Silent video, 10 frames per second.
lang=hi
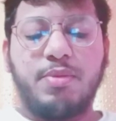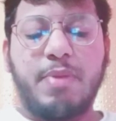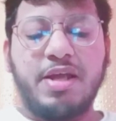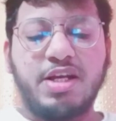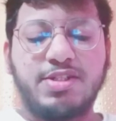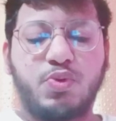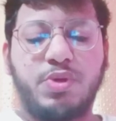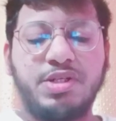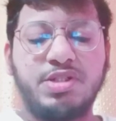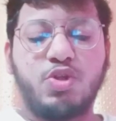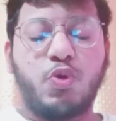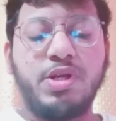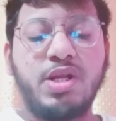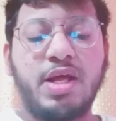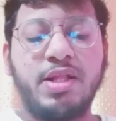बाई द स्टूडेंट्स
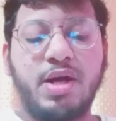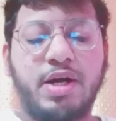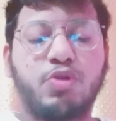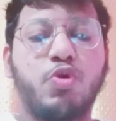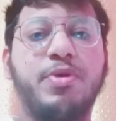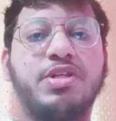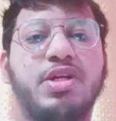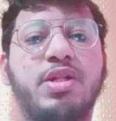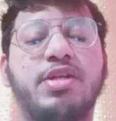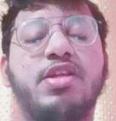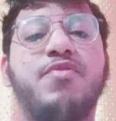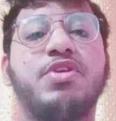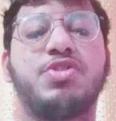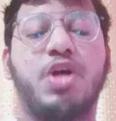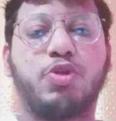29 अक्टूबर से
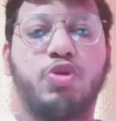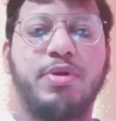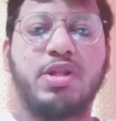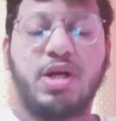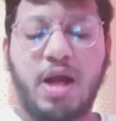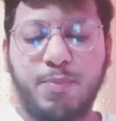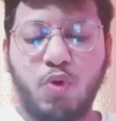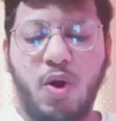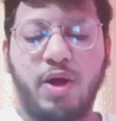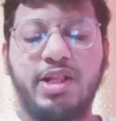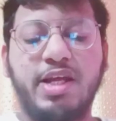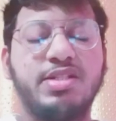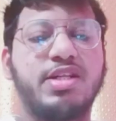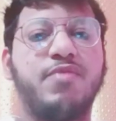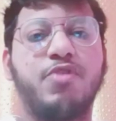31 अक्टूबर तक आपको
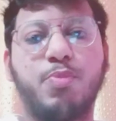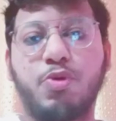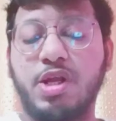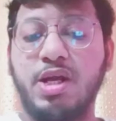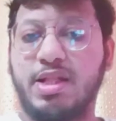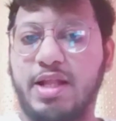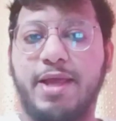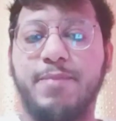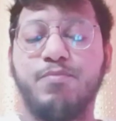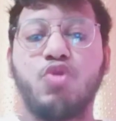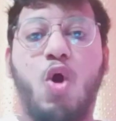ऑनलाइन सेल्फ रिपोर्टिंग करना है